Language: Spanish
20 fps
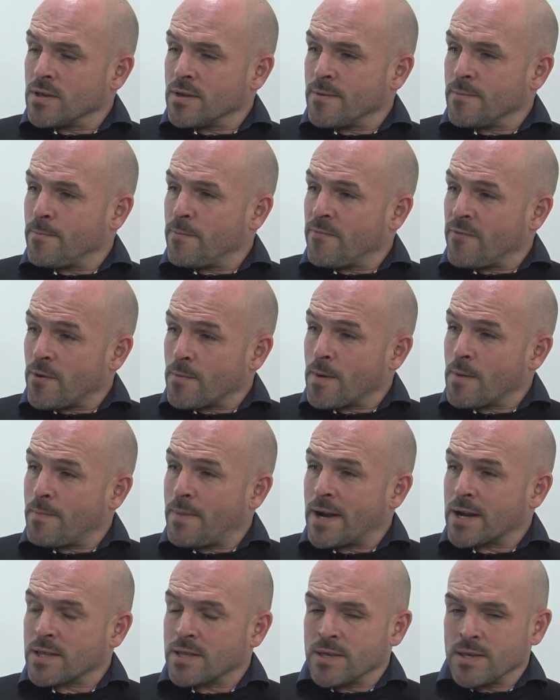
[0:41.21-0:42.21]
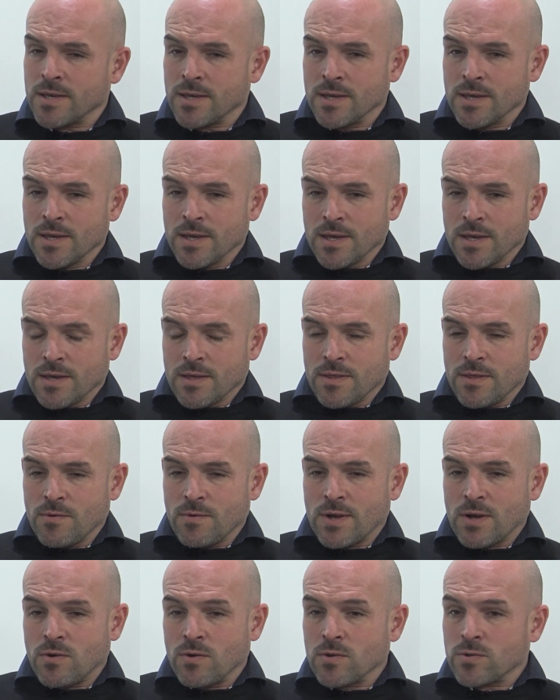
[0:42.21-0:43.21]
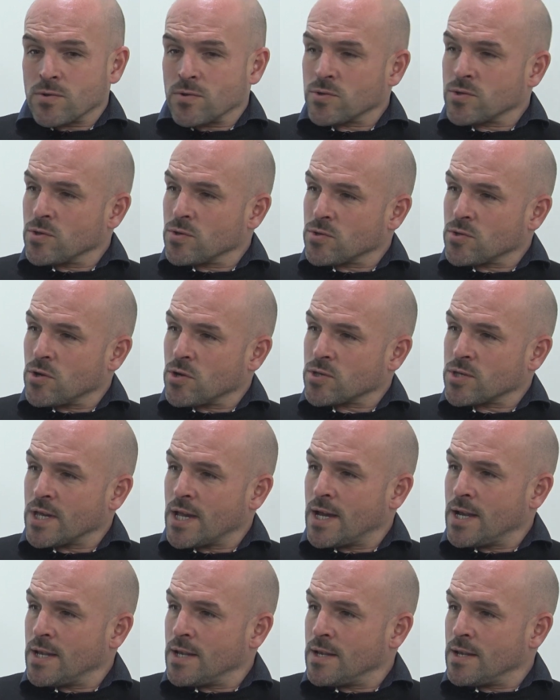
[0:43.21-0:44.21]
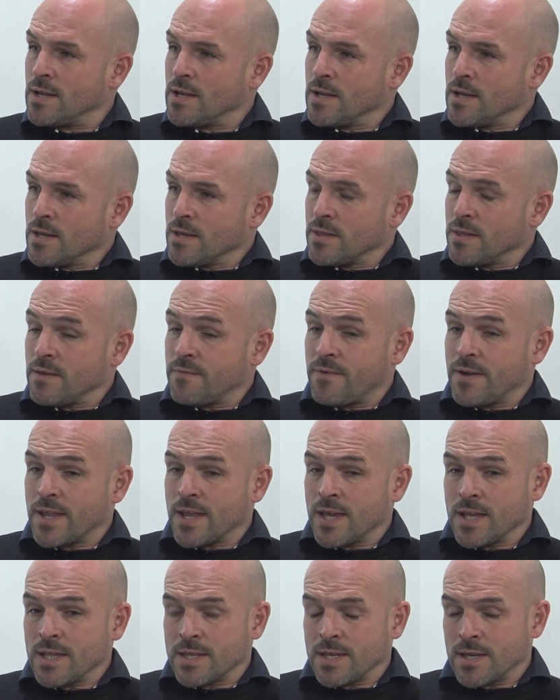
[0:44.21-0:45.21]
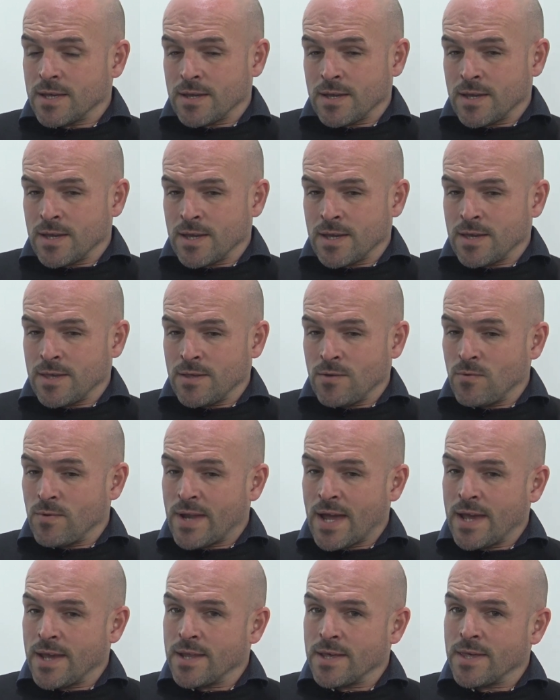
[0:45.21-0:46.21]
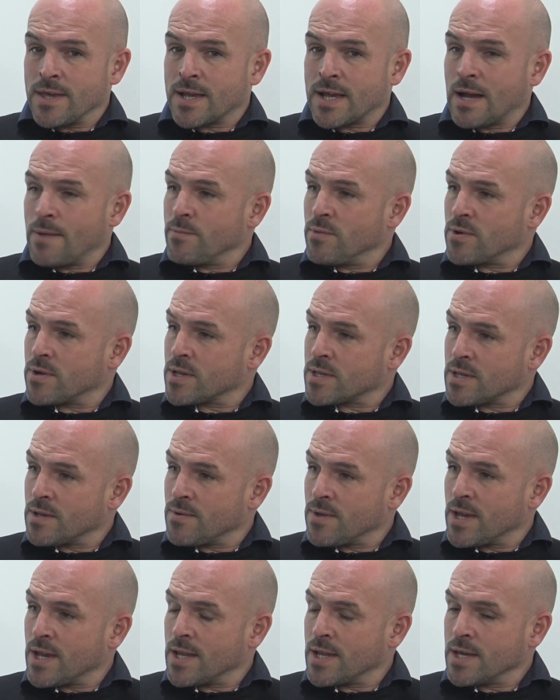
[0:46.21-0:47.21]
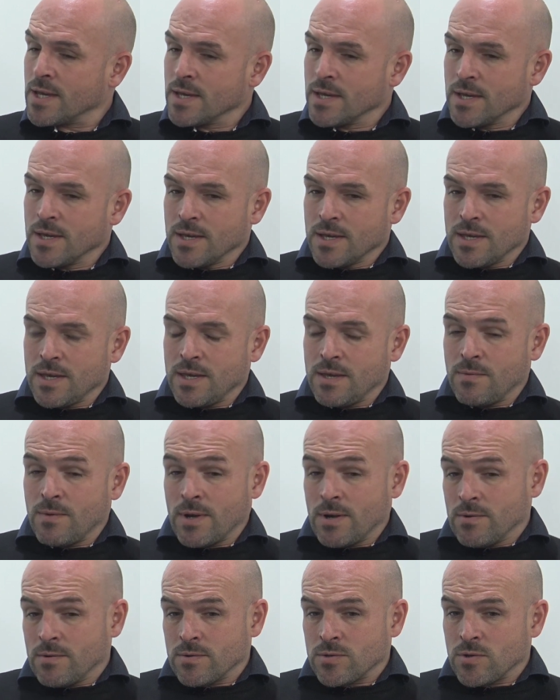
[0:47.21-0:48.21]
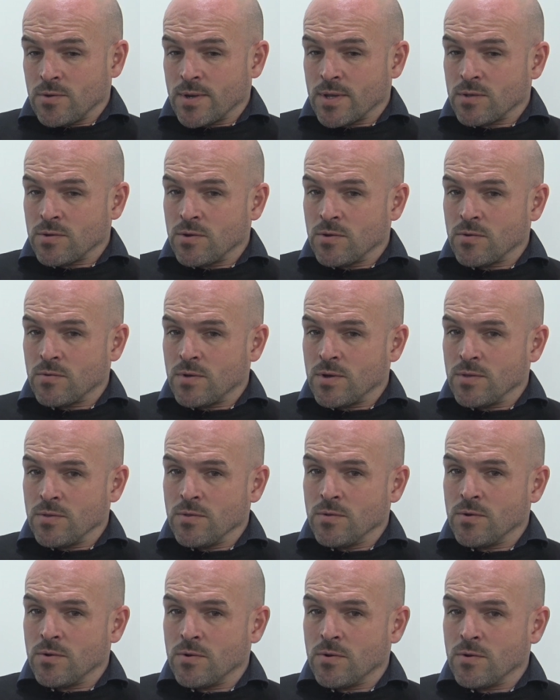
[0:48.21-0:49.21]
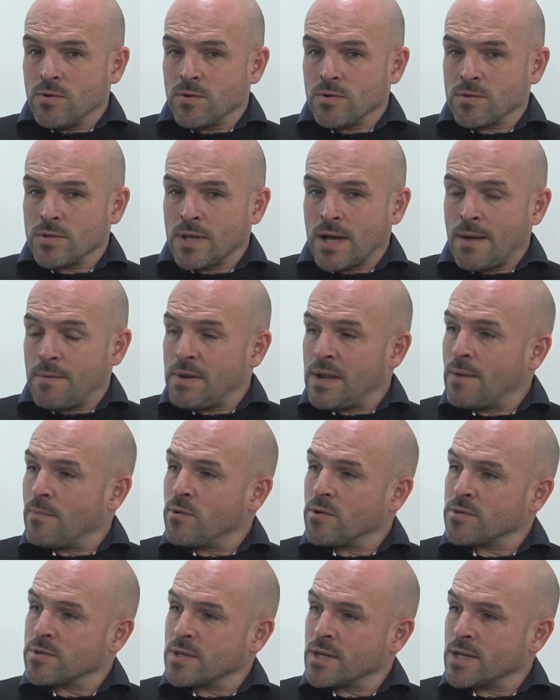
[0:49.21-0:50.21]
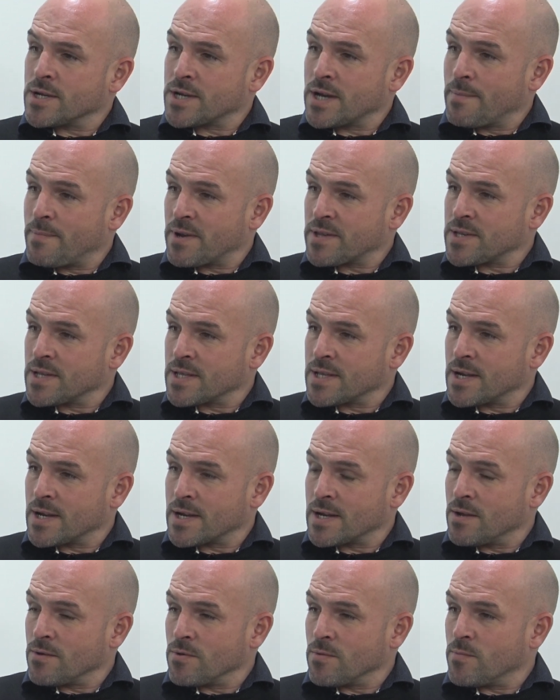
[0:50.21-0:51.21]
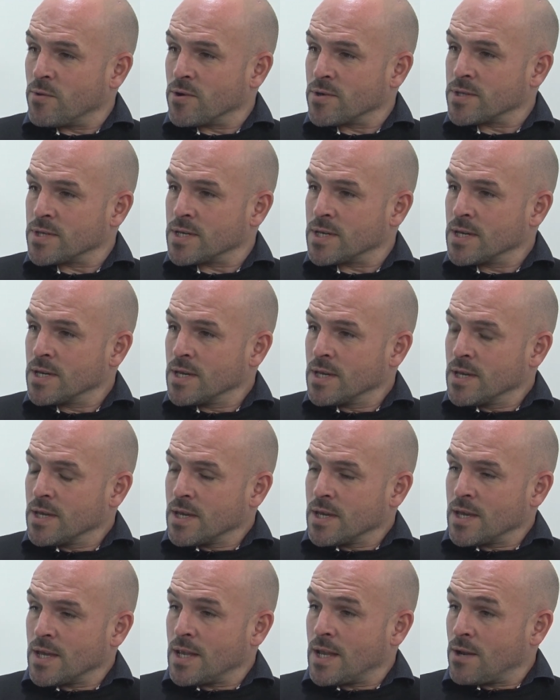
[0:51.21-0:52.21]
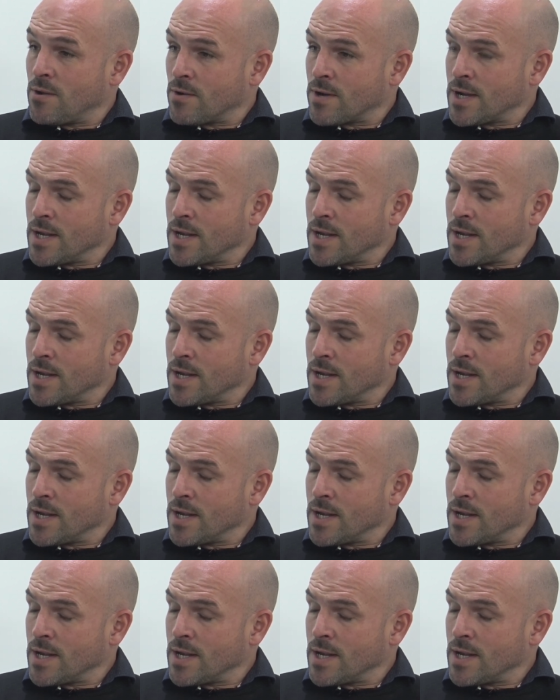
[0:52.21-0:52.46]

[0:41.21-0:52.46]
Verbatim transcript: de formar parte de, una construcción social diferente, que de un aire de cambio que se viene, y bueno, sobre todo cuando hablamos de representar a Claudio Poggi en la